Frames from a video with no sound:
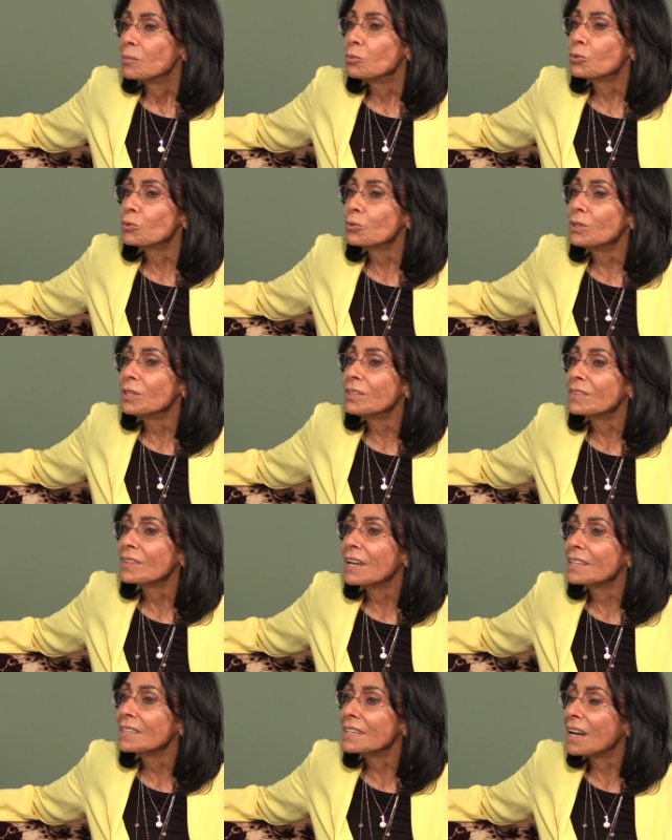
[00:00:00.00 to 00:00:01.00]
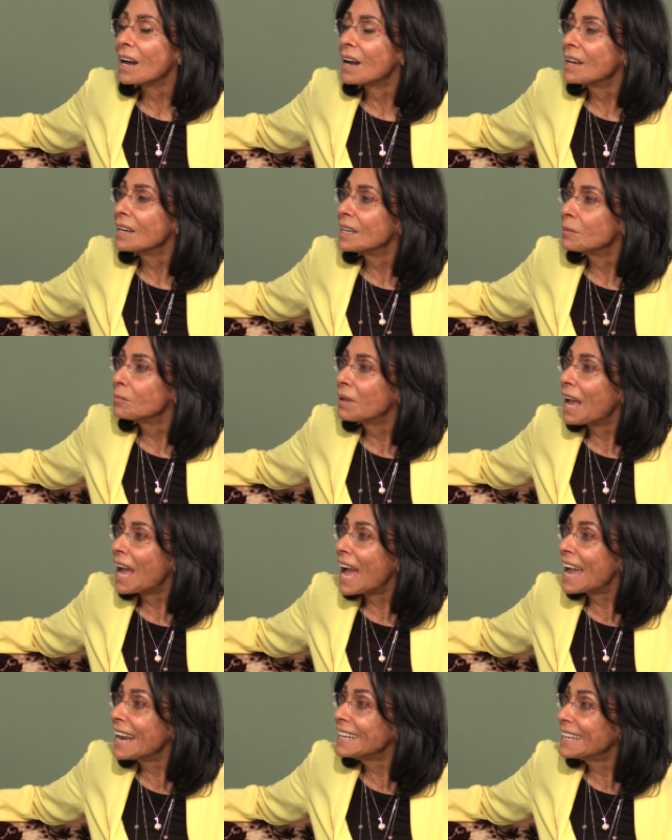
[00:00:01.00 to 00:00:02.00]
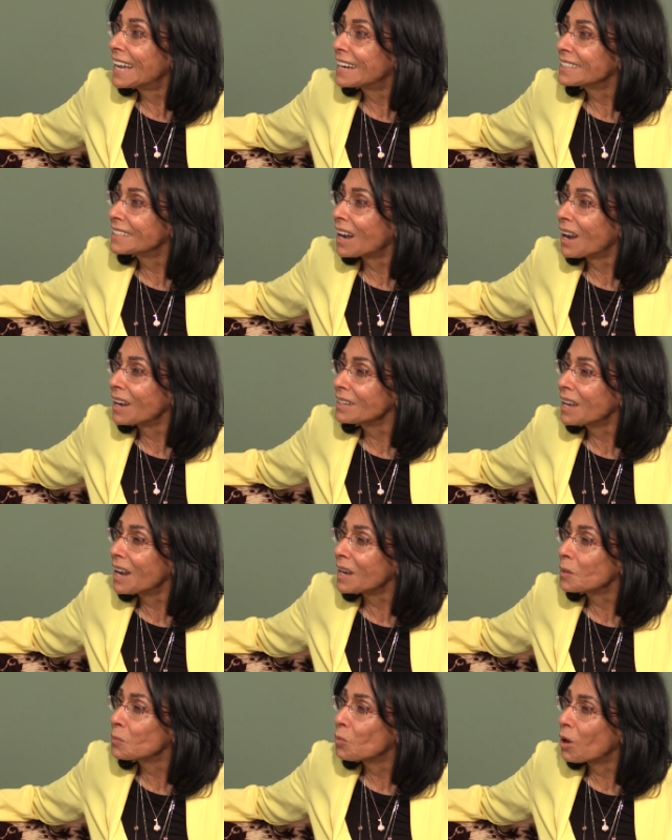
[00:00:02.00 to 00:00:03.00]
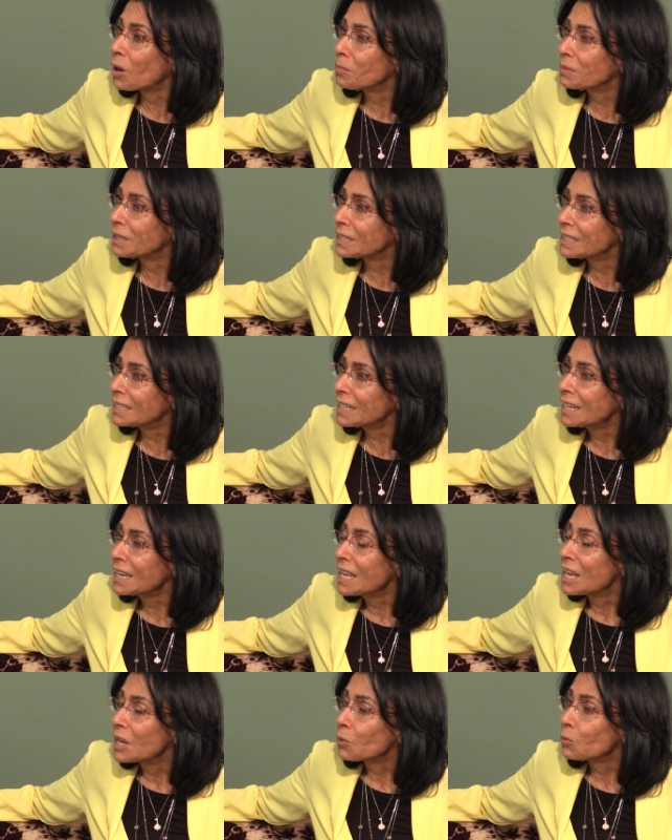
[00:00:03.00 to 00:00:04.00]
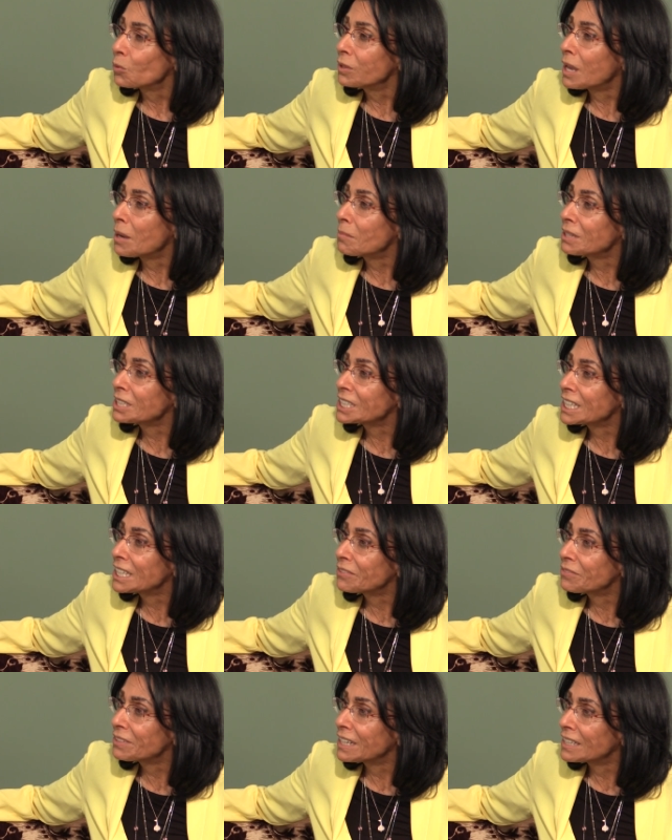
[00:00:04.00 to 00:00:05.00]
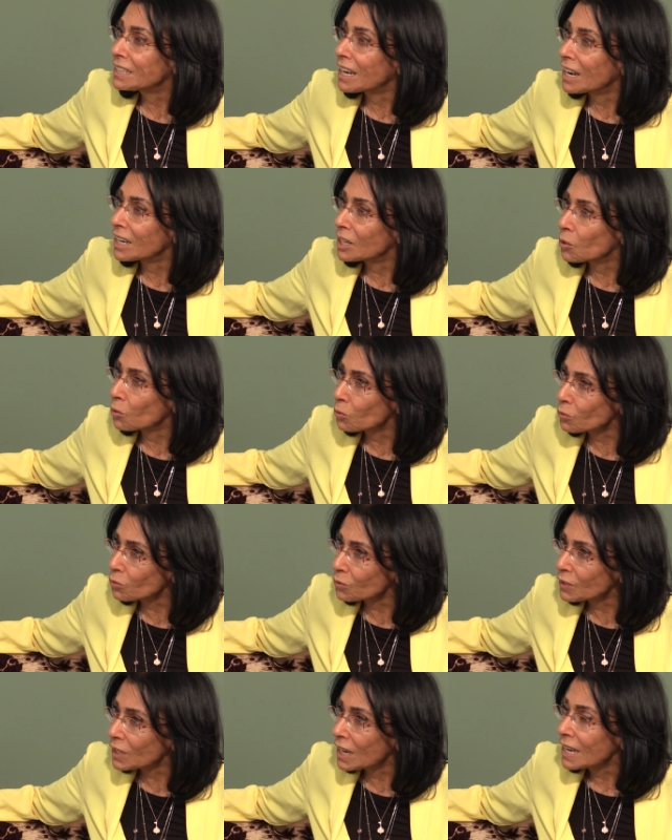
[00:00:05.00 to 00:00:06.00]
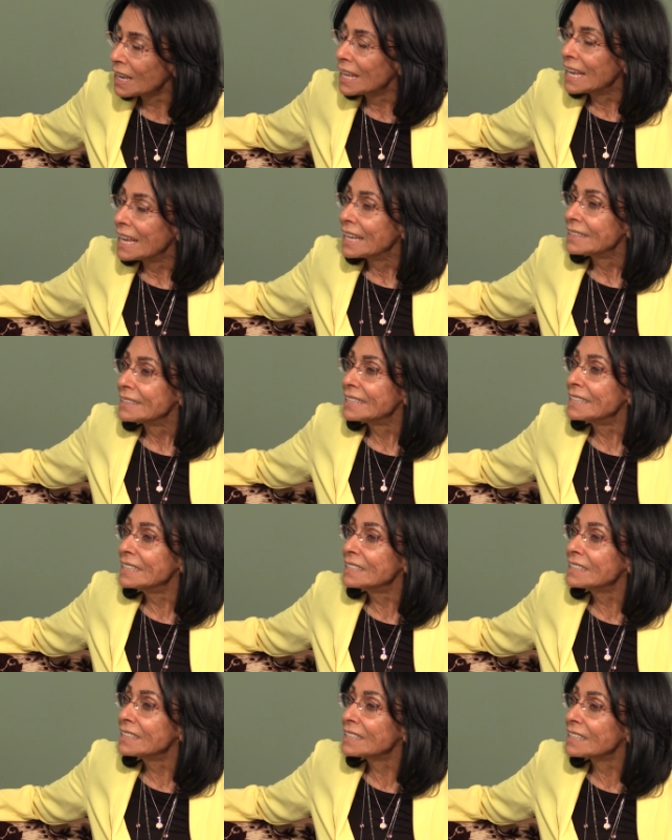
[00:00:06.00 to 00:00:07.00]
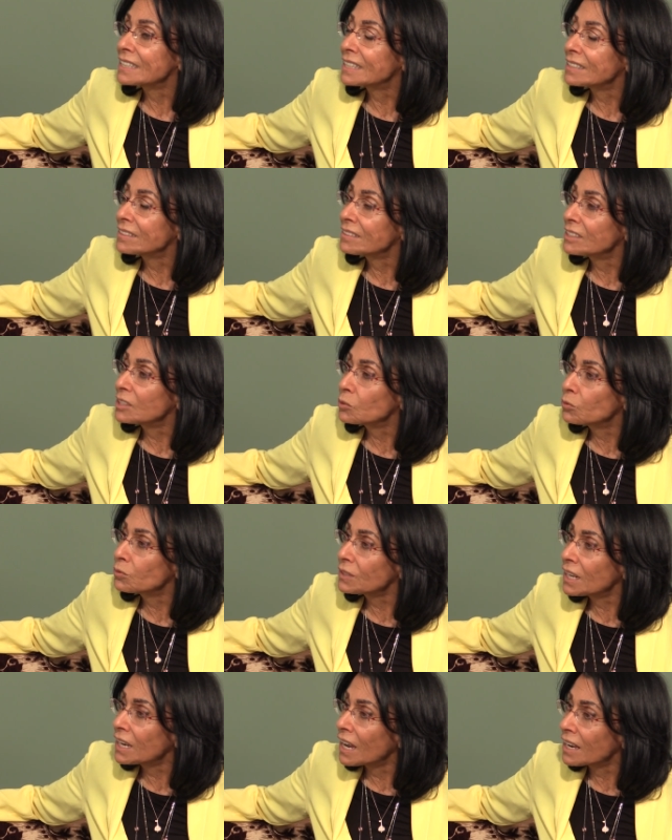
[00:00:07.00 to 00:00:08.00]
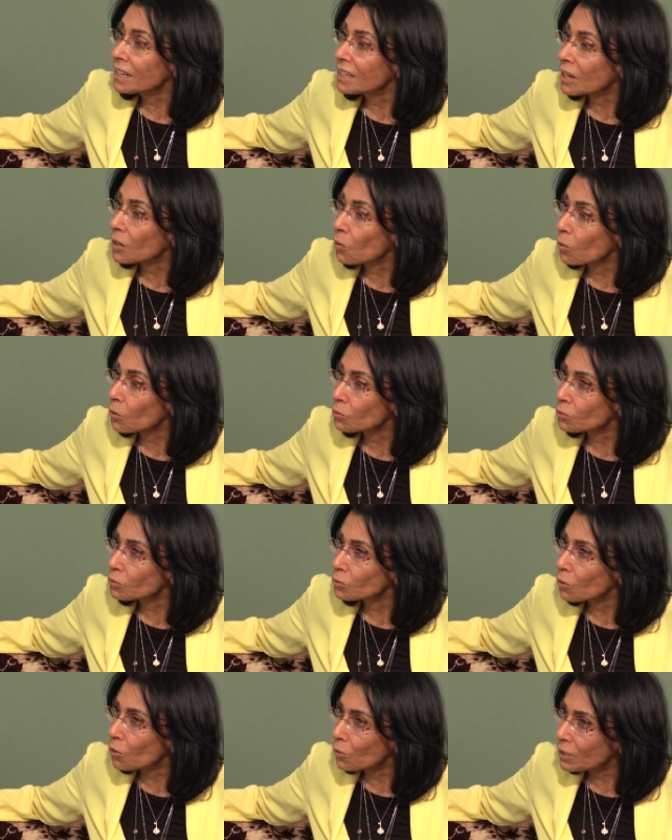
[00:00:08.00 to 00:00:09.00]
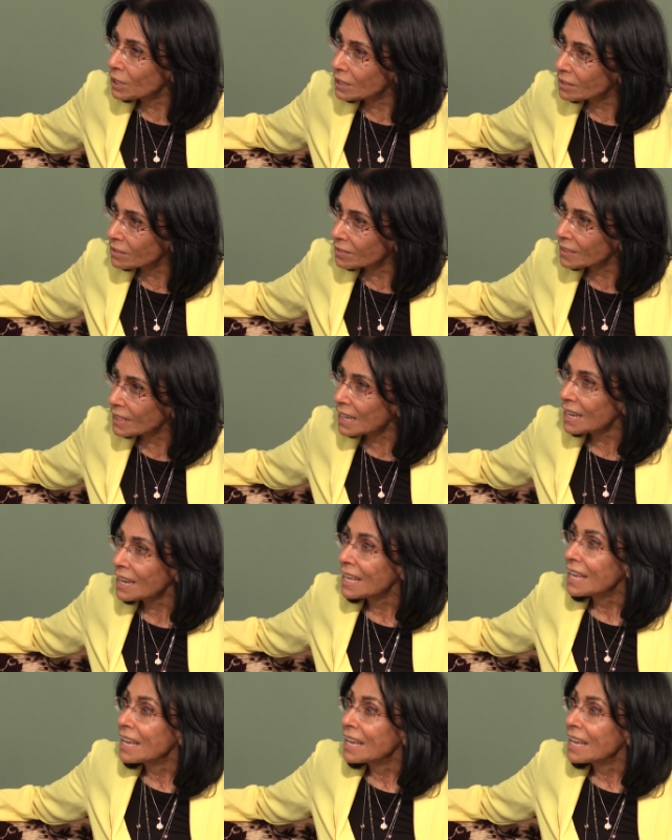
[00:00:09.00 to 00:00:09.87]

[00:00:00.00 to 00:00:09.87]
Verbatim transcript: bütün insanlık alemi her yerde ahlak-ı Muhammedi'yi kullanma şerefine nail olursa, evet. dinin hakikatinin güzel ahlak olduğunu öğrenirse